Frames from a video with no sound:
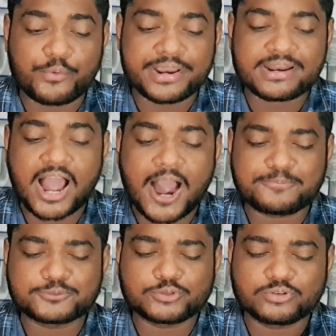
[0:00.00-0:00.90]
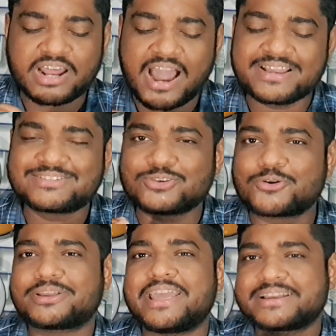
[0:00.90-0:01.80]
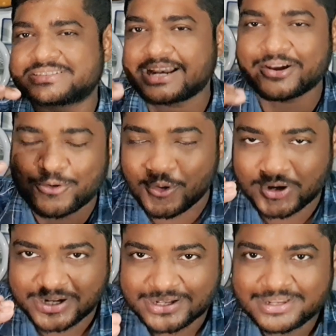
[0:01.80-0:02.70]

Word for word: विन अप टू 250 एक्स्ट्रा गोल्ड